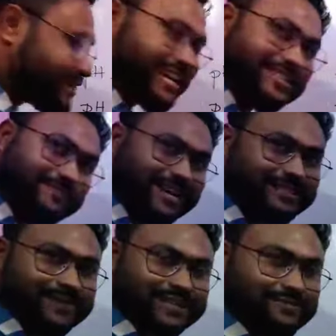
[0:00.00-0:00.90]
ফাংশন রাখতে
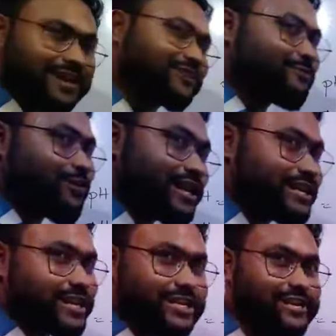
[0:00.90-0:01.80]
ভাঙতে পারতাম না কিন্তু
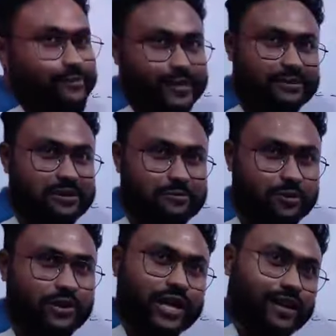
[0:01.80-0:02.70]
পয়েন্ট নিয়ে আসলে কিন্তু ভাঙতে
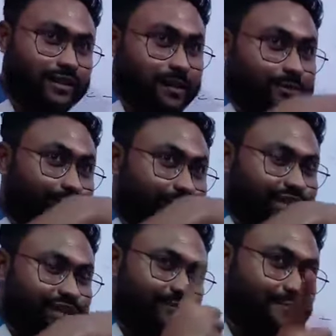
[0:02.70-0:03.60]
পারবো কারণ আমি
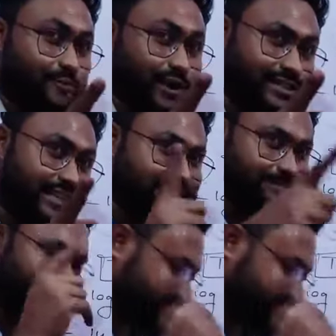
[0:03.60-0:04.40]
ওখানে নিয়মে পয়েন্ট দেখছি